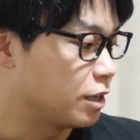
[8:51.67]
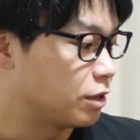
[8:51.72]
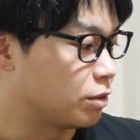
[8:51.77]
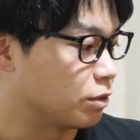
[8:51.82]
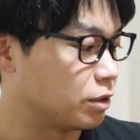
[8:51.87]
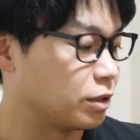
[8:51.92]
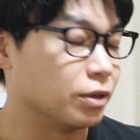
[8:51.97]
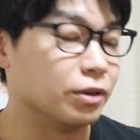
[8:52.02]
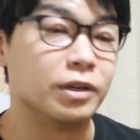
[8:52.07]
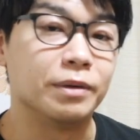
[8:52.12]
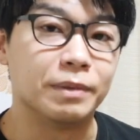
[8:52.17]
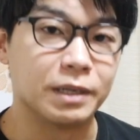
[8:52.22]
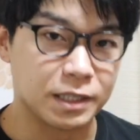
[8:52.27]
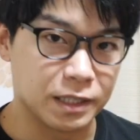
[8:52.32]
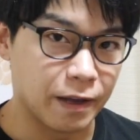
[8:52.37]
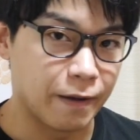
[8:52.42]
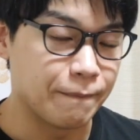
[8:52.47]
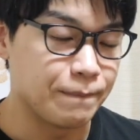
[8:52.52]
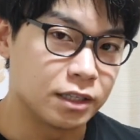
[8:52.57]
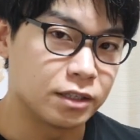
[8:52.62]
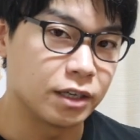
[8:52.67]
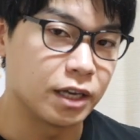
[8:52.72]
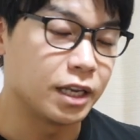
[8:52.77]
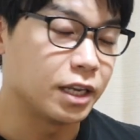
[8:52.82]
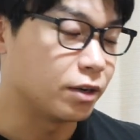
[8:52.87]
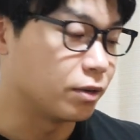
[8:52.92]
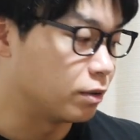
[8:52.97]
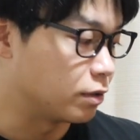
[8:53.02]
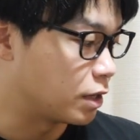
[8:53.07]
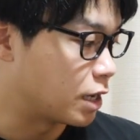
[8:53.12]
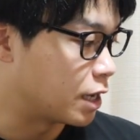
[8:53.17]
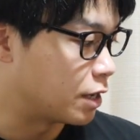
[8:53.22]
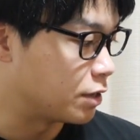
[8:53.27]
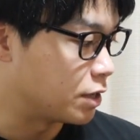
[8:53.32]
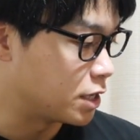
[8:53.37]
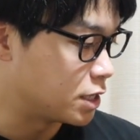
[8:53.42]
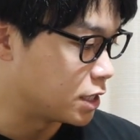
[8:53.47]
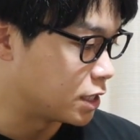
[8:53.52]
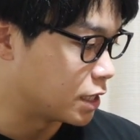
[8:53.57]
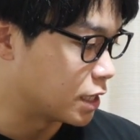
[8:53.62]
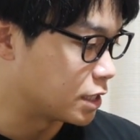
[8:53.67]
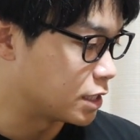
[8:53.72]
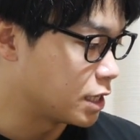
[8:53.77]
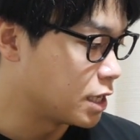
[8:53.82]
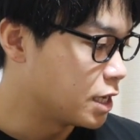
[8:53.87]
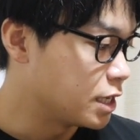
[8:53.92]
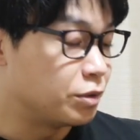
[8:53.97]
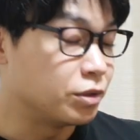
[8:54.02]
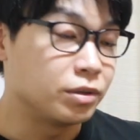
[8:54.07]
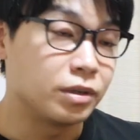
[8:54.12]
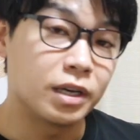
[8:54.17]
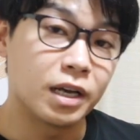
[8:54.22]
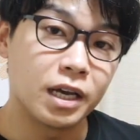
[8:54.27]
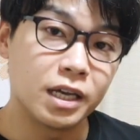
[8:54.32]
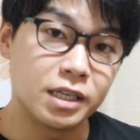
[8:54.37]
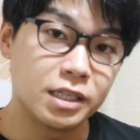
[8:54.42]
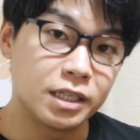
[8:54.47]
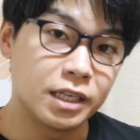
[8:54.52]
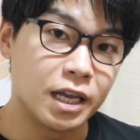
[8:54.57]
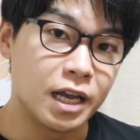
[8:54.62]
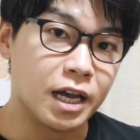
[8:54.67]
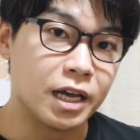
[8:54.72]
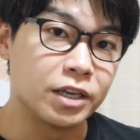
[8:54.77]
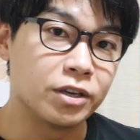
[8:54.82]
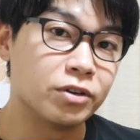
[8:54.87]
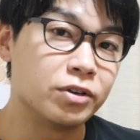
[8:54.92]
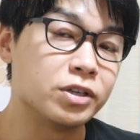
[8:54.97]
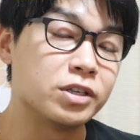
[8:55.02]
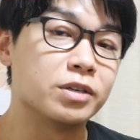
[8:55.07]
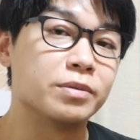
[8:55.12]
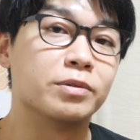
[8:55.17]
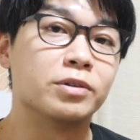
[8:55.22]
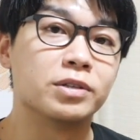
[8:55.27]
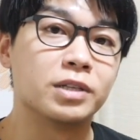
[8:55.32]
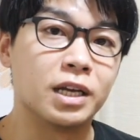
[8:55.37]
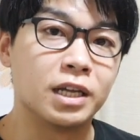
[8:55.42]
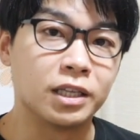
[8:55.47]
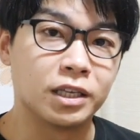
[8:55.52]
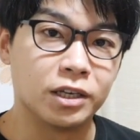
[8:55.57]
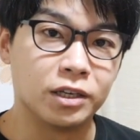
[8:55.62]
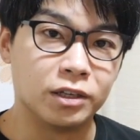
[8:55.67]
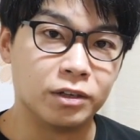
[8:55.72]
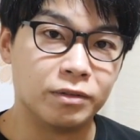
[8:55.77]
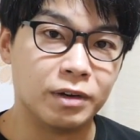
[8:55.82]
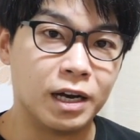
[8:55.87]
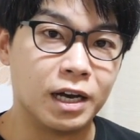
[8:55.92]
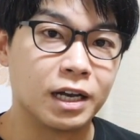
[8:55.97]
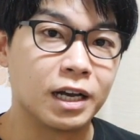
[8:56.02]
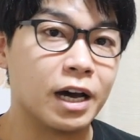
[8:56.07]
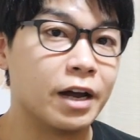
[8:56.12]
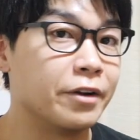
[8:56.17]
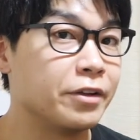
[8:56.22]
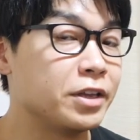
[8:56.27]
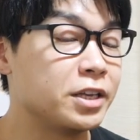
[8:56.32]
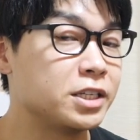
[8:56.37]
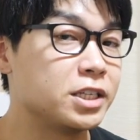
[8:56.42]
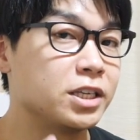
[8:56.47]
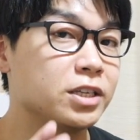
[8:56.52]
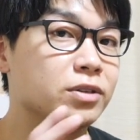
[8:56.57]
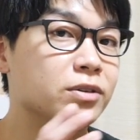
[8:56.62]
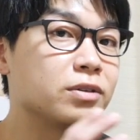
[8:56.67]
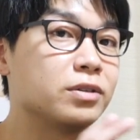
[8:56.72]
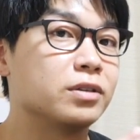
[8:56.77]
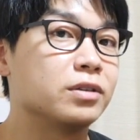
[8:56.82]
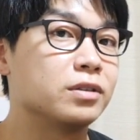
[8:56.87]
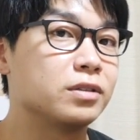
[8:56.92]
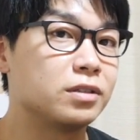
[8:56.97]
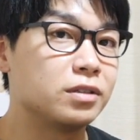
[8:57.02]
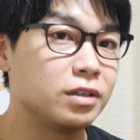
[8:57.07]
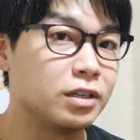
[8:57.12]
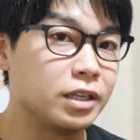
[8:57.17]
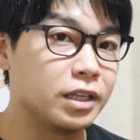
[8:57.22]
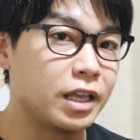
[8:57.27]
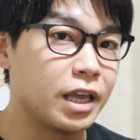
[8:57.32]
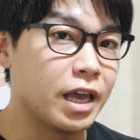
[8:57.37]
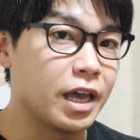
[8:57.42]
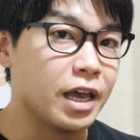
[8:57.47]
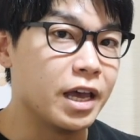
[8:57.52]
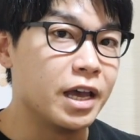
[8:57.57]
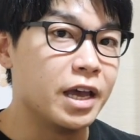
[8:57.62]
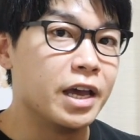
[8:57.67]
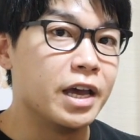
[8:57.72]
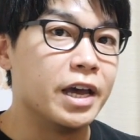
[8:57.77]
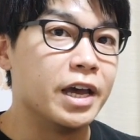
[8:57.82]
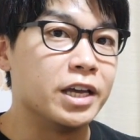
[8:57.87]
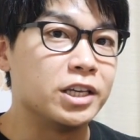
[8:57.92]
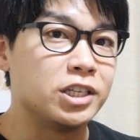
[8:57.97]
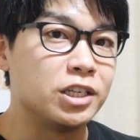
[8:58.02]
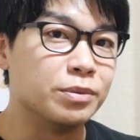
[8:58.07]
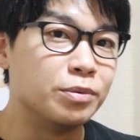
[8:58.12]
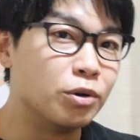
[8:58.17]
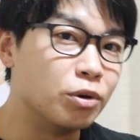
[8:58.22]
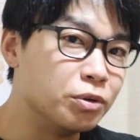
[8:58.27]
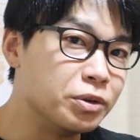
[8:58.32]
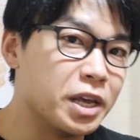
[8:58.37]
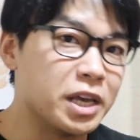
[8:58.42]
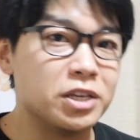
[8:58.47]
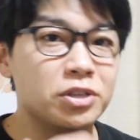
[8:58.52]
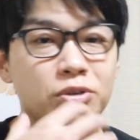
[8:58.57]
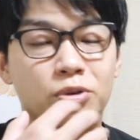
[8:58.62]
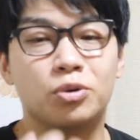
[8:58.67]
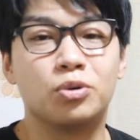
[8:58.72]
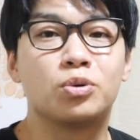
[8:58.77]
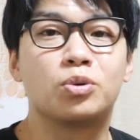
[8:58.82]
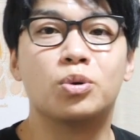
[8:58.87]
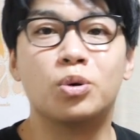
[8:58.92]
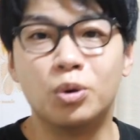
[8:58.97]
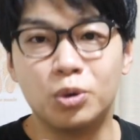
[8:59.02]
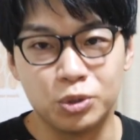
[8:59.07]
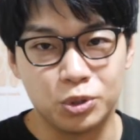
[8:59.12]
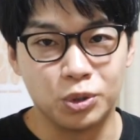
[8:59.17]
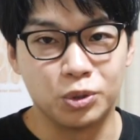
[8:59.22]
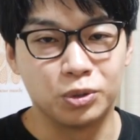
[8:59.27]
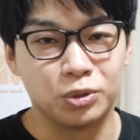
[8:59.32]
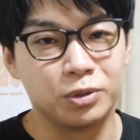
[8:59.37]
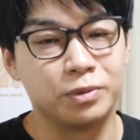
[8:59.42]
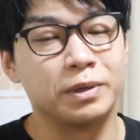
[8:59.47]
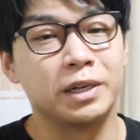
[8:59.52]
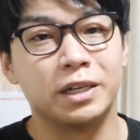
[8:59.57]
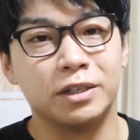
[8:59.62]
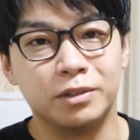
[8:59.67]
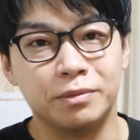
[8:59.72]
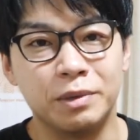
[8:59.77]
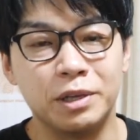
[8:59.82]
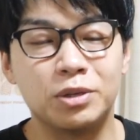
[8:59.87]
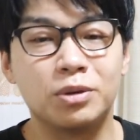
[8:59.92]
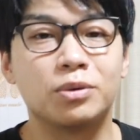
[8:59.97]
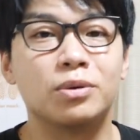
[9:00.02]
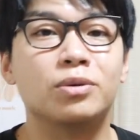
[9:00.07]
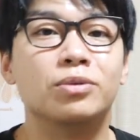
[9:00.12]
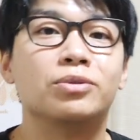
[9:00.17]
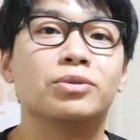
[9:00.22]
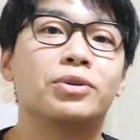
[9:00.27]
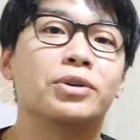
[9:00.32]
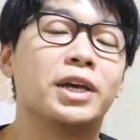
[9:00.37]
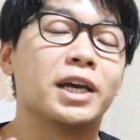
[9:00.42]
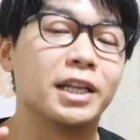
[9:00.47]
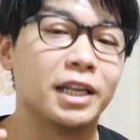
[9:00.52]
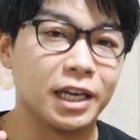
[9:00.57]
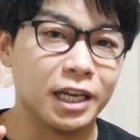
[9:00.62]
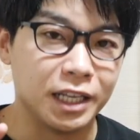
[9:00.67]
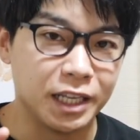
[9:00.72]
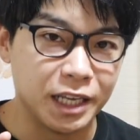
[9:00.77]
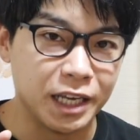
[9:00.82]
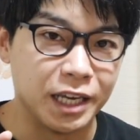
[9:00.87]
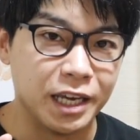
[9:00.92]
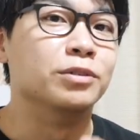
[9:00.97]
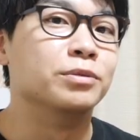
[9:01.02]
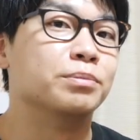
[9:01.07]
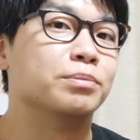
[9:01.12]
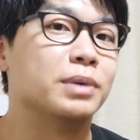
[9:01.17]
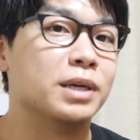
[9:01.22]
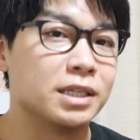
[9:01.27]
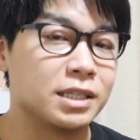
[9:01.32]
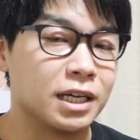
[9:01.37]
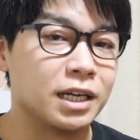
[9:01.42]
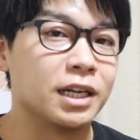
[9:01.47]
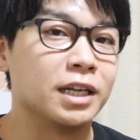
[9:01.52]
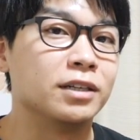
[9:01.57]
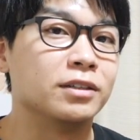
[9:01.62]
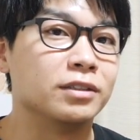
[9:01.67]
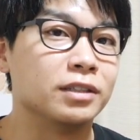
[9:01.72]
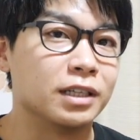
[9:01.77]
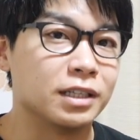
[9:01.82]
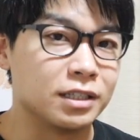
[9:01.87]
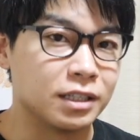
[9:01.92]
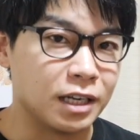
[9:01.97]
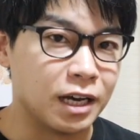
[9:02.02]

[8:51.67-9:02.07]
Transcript: 取っておりました次にこのカルニチンです分解した有利脂肪酸というのはカルニチンとくっついてえー、脂肪燃焼工場と呼ばれるミトコンドリア内に運搬されるんです